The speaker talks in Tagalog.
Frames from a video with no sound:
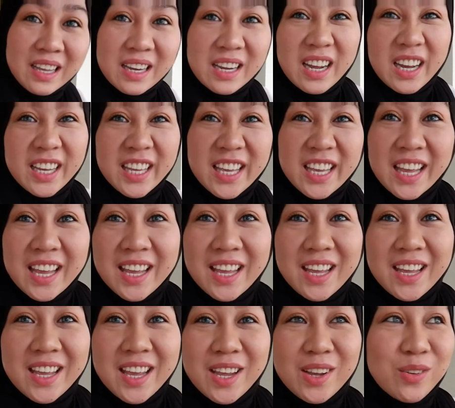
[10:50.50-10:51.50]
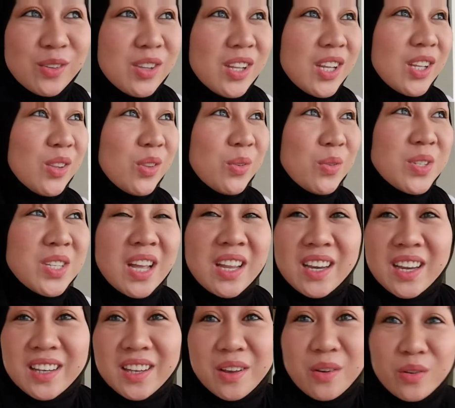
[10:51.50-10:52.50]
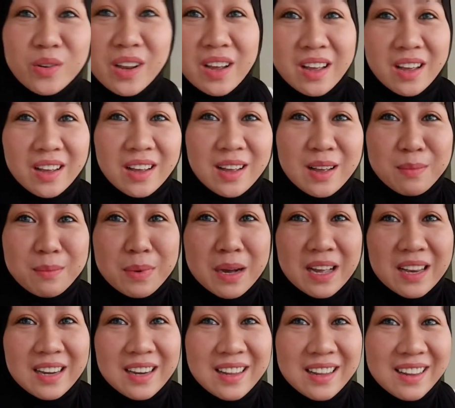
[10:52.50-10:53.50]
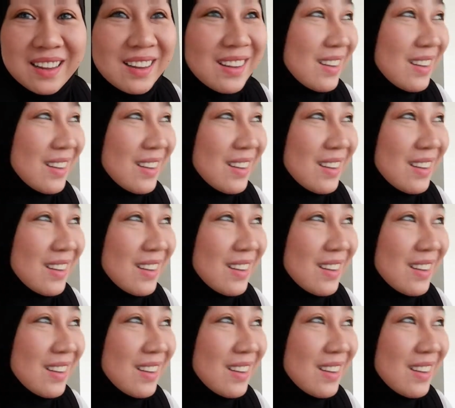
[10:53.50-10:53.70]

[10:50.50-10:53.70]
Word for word: Ang ingay-ingay ko dito. Sana hindi ako nakakaabala.